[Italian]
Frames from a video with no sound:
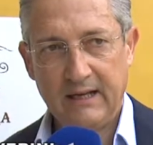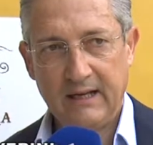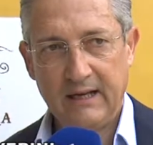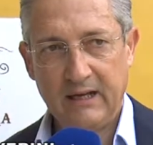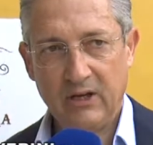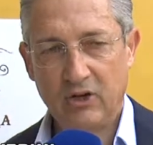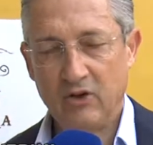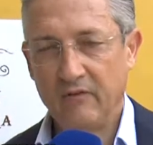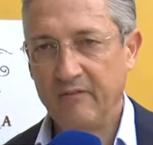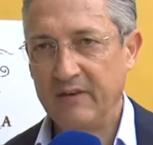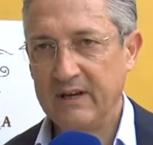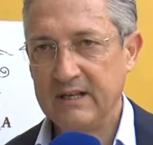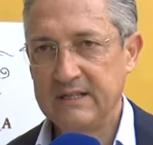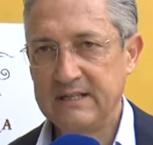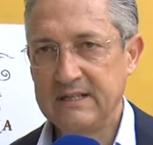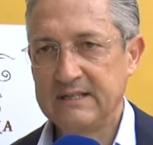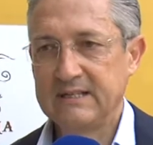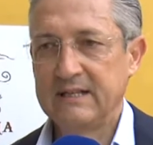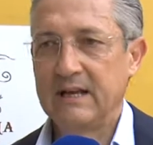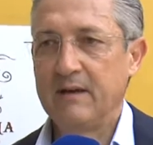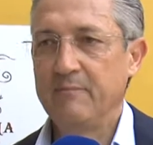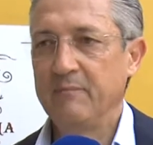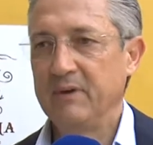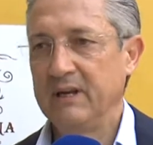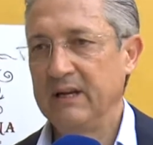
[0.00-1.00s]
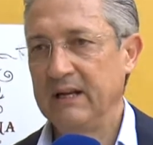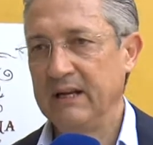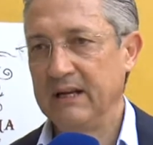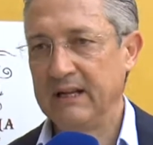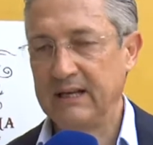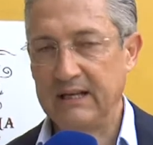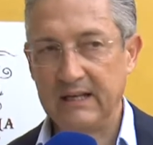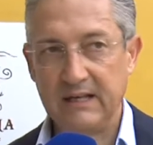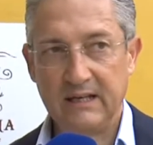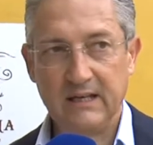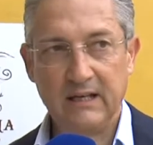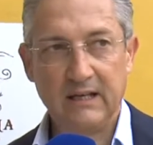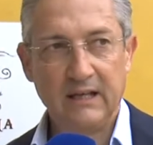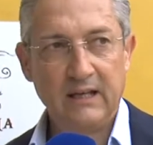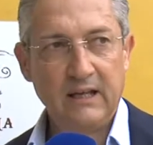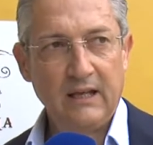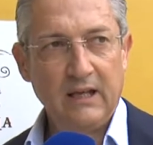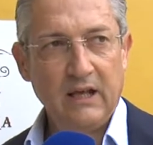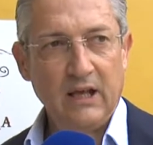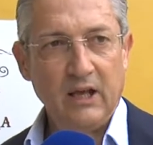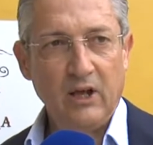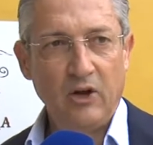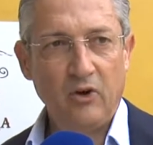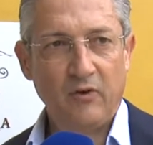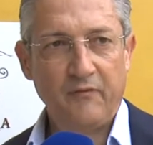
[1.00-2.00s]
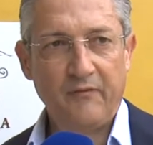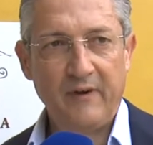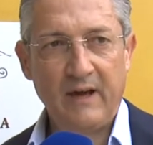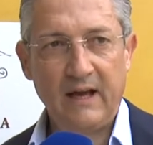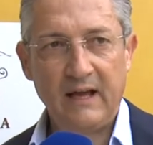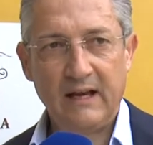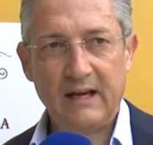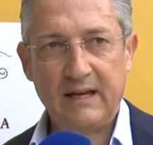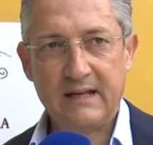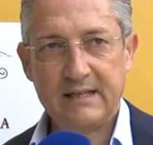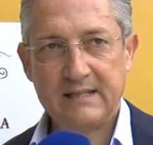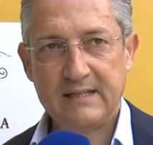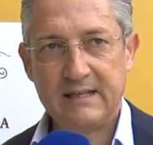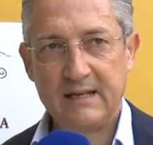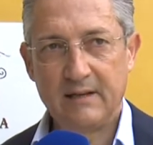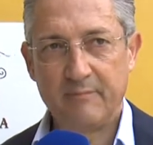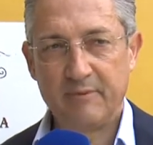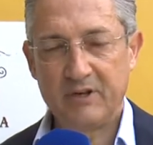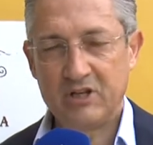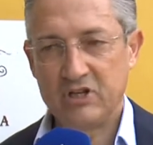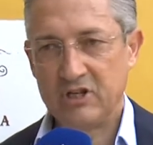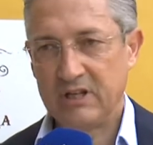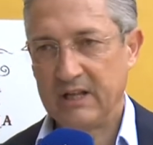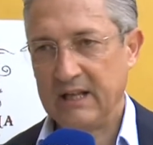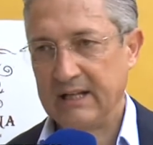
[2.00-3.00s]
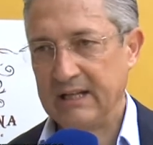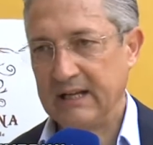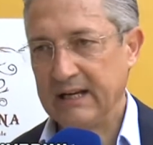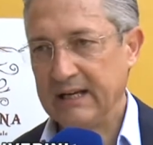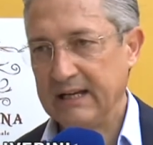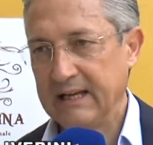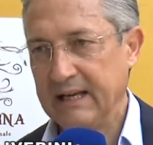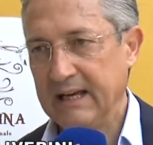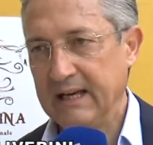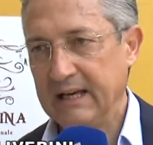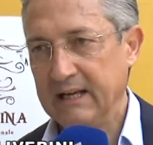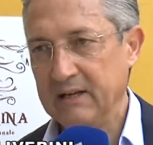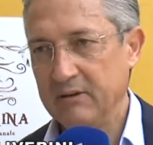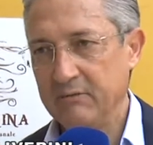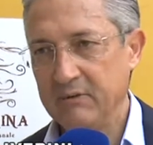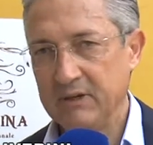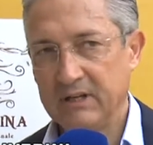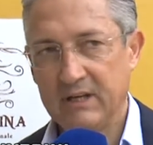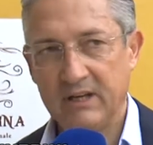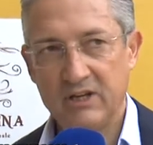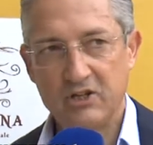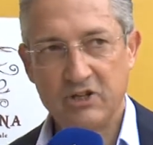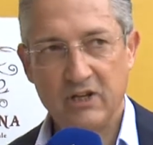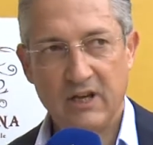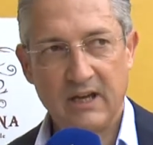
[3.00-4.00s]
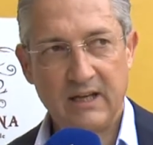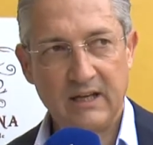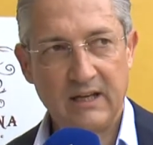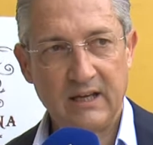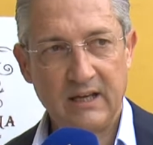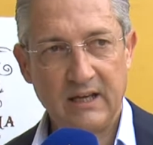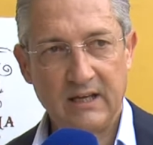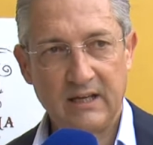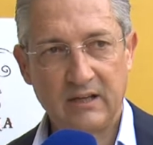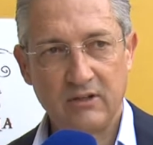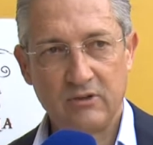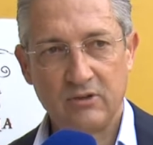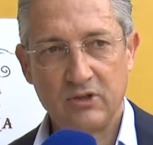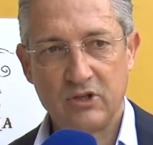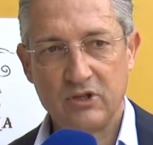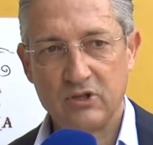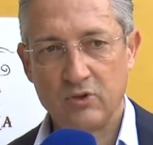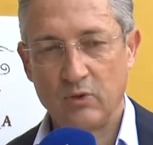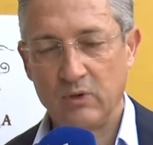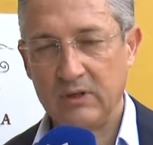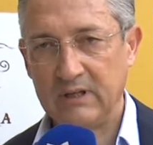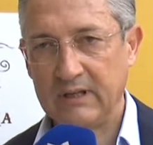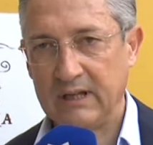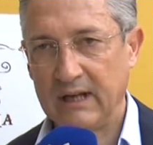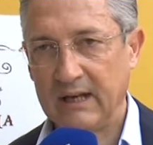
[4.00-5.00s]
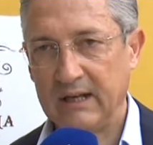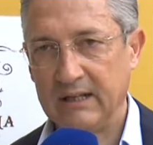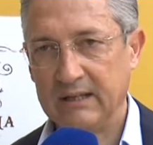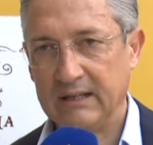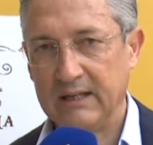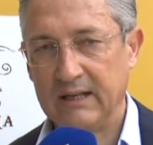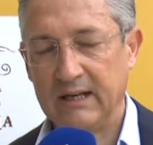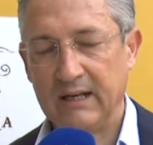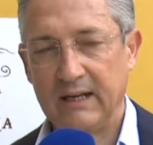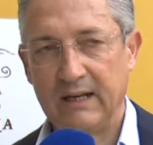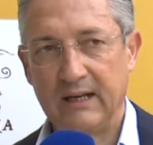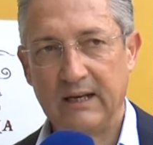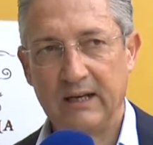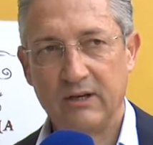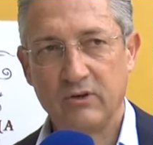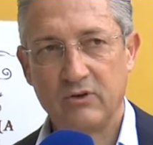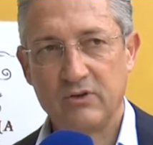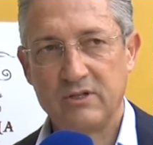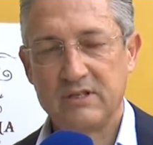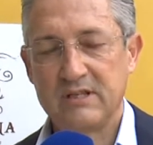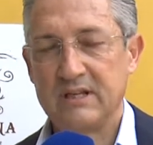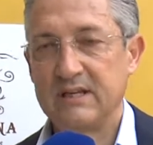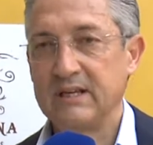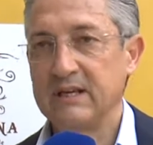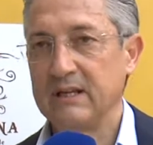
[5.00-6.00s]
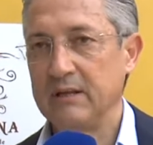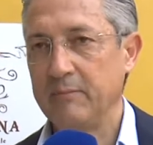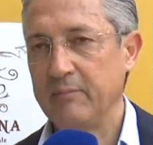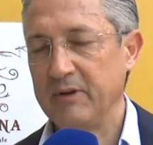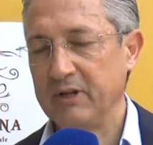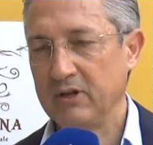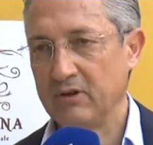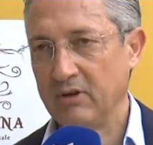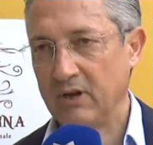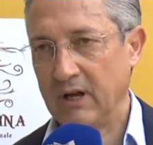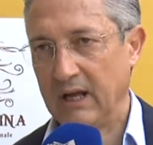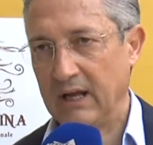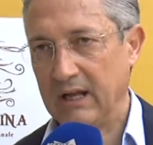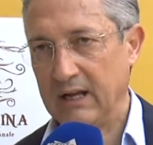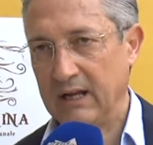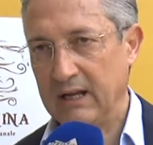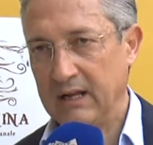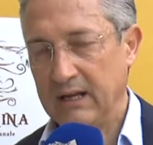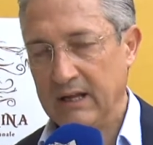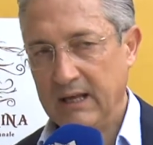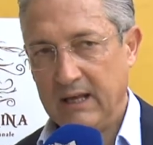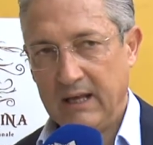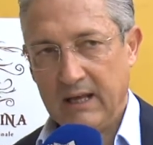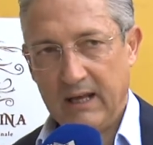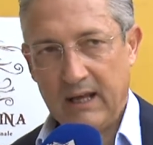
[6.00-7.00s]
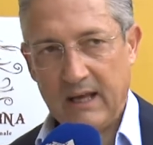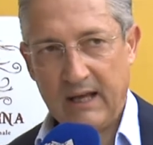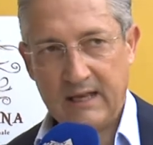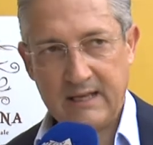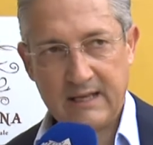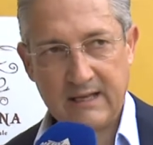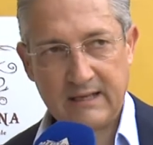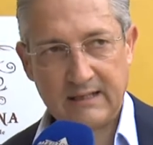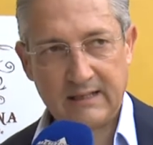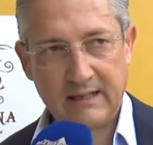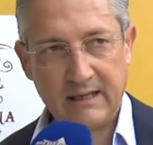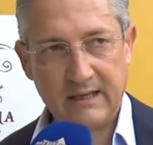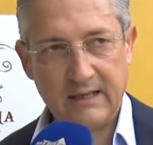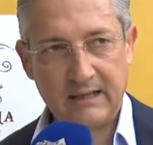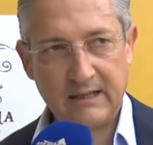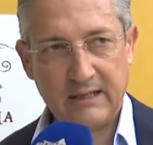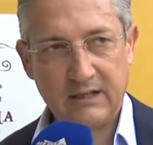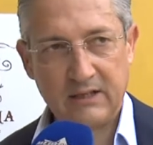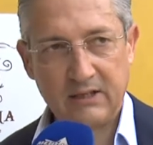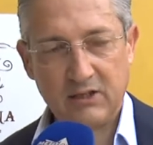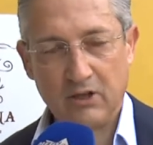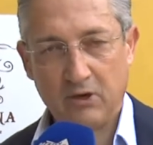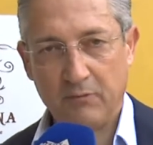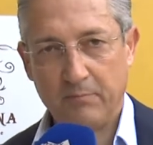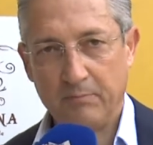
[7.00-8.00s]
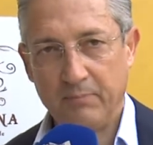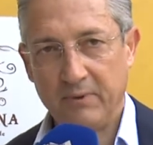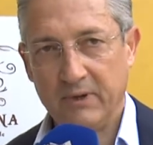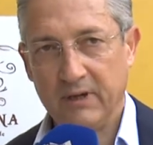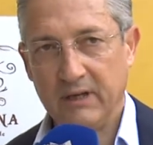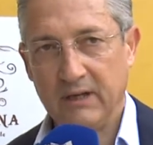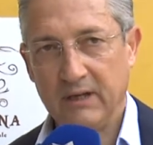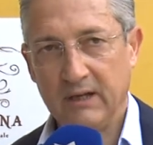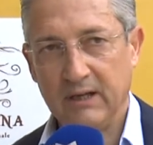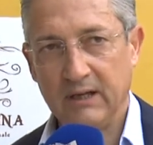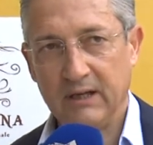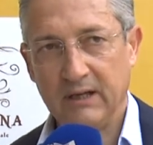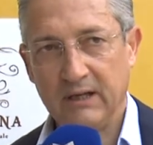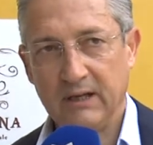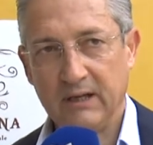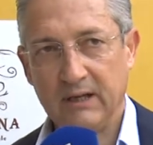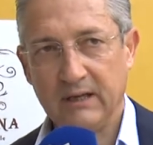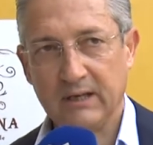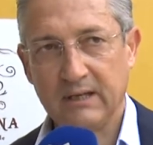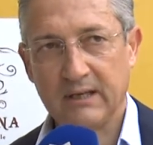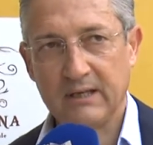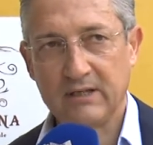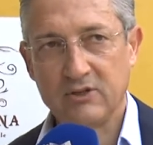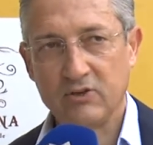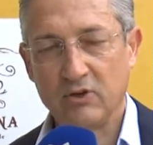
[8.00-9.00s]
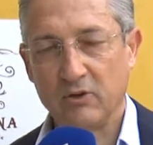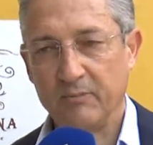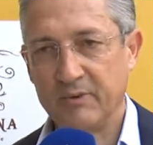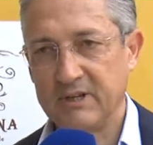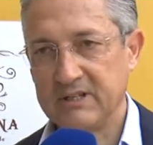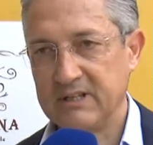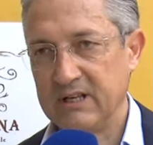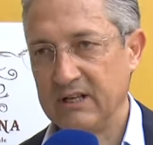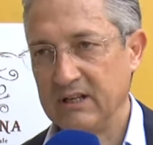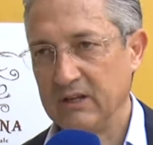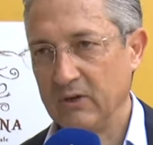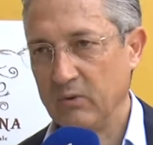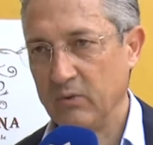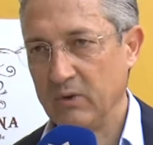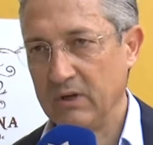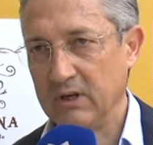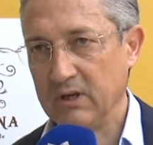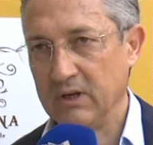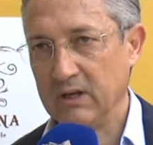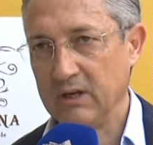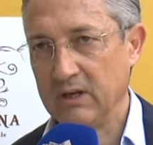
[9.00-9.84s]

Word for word: la conferenza stampa nell'arena e lo fa la sera precedente alla gara perché c'è anche la contestualità della consegna di pettorale agli atleti top eh, che sono presenti qui